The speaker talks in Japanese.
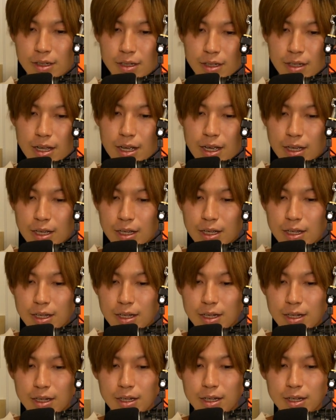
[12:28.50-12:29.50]
で、
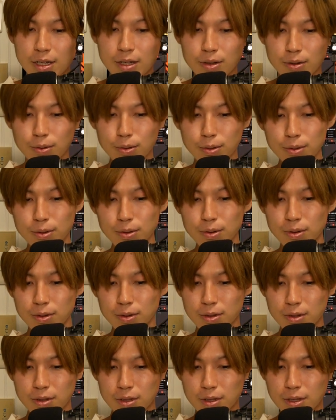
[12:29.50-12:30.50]
この
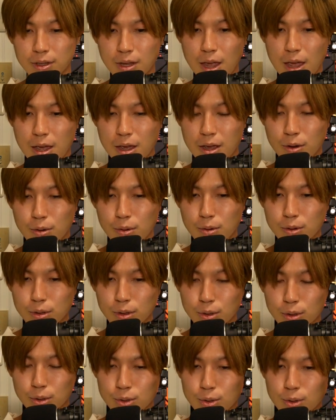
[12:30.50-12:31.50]
帝
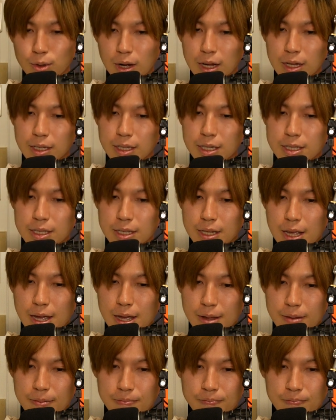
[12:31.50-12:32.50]
国図書館です
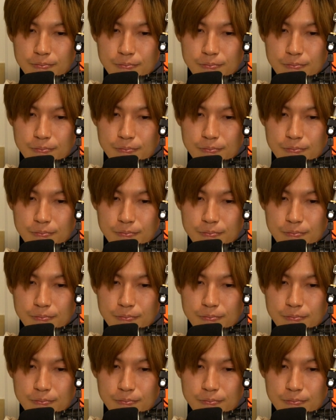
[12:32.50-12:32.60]
ね、